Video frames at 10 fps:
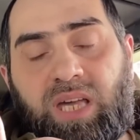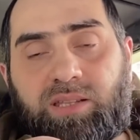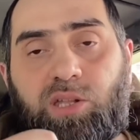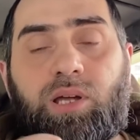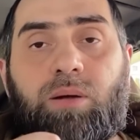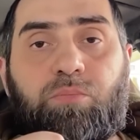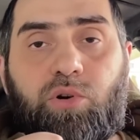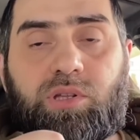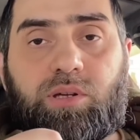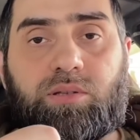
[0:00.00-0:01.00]
это не
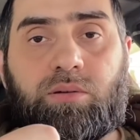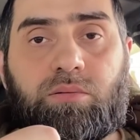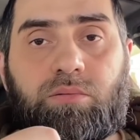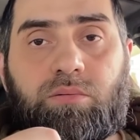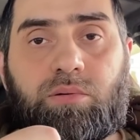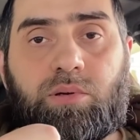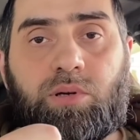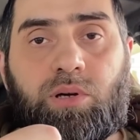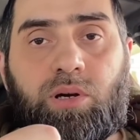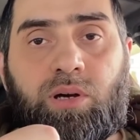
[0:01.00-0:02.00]
работает,
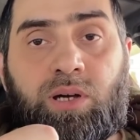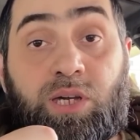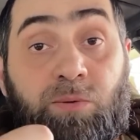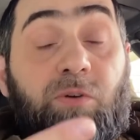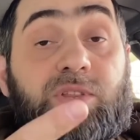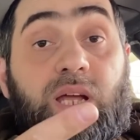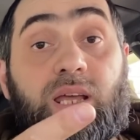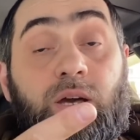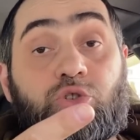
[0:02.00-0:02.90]
и во-вторых,